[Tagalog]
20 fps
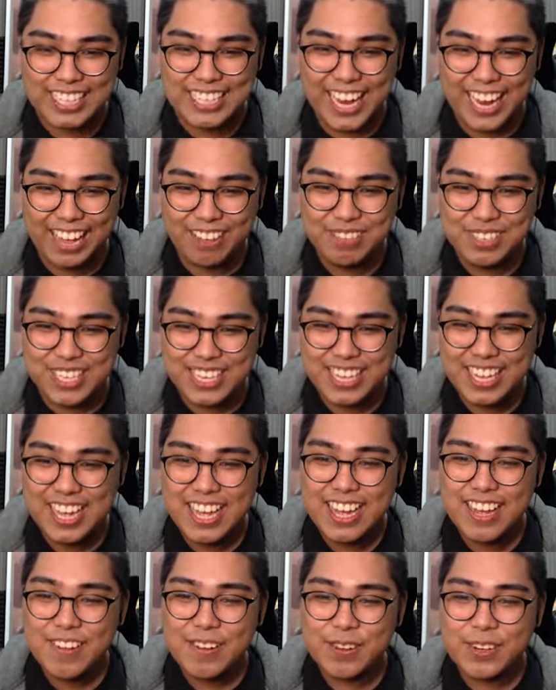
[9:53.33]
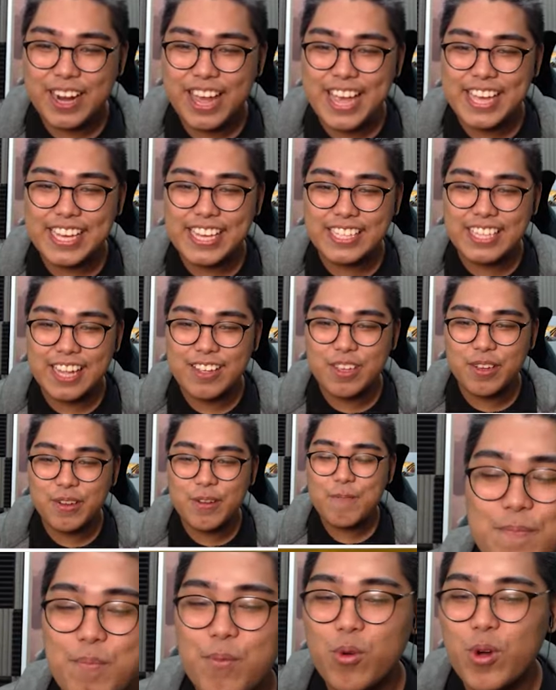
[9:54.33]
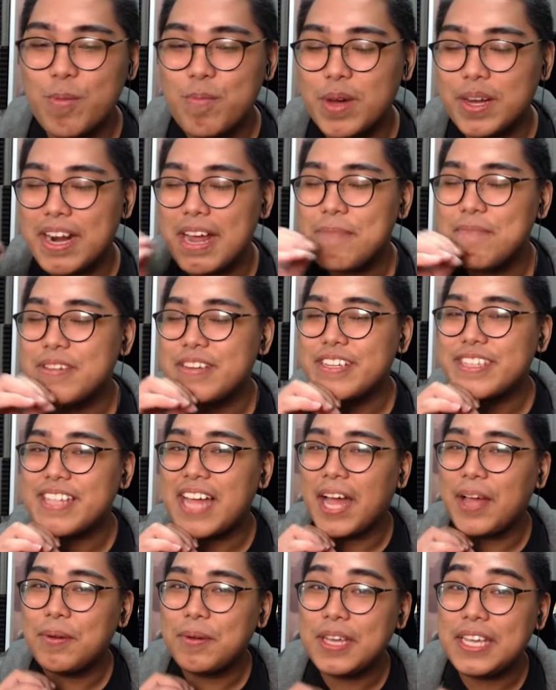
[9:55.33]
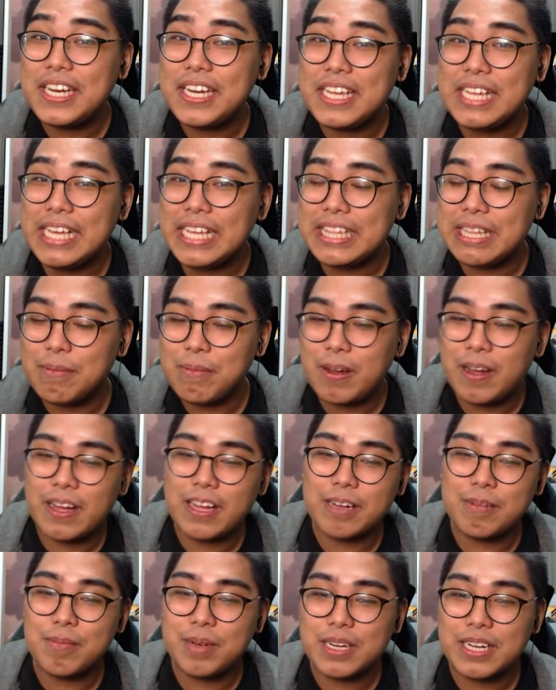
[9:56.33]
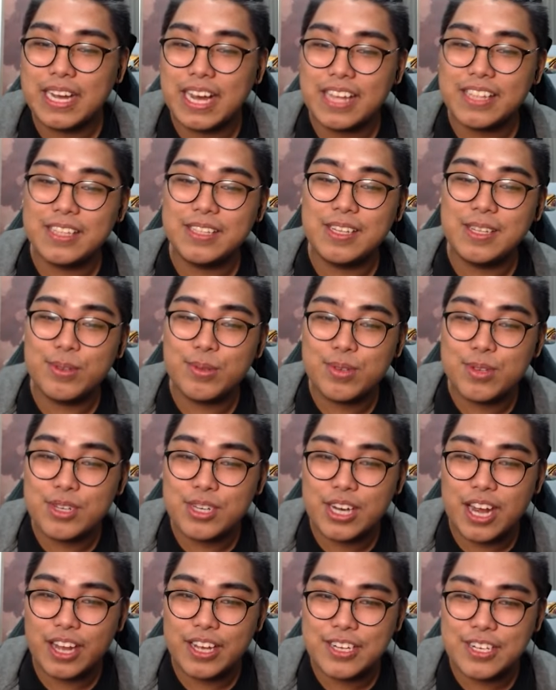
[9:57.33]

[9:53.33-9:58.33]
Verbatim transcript: si MC. Kung nakikita nyo, mukhang marami na tayong kinikita mga kabarkada dito sa Shocking